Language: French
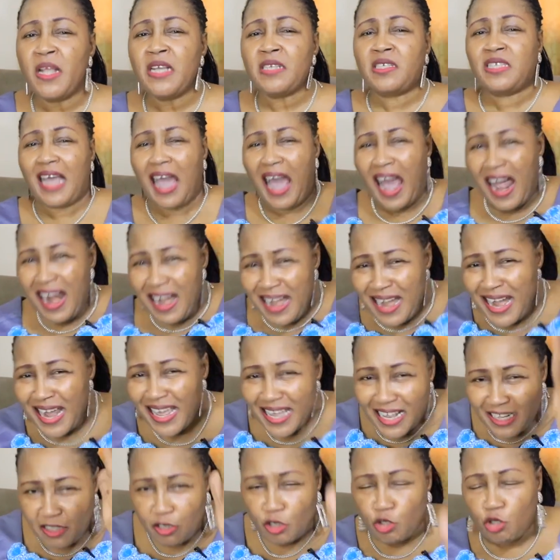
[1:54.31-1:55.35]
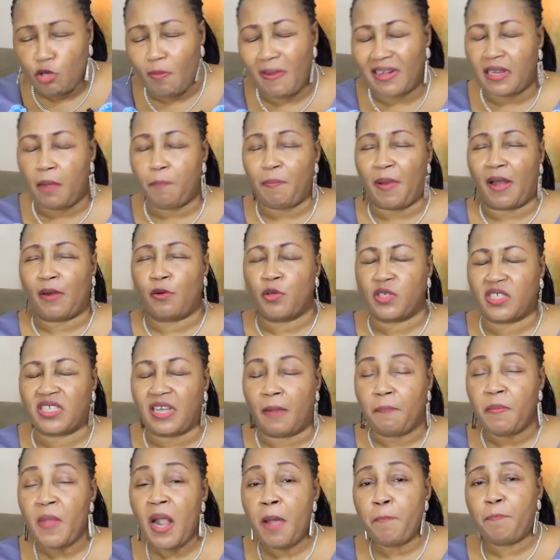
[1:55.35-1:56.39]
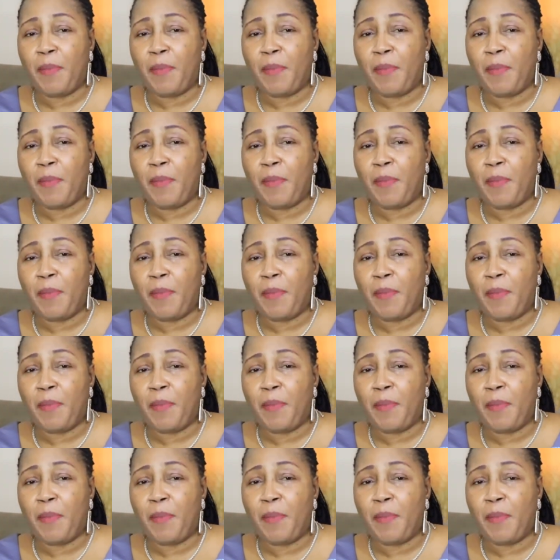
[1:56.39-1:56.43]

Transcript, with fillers: C'est anéantis ce matin par le sang.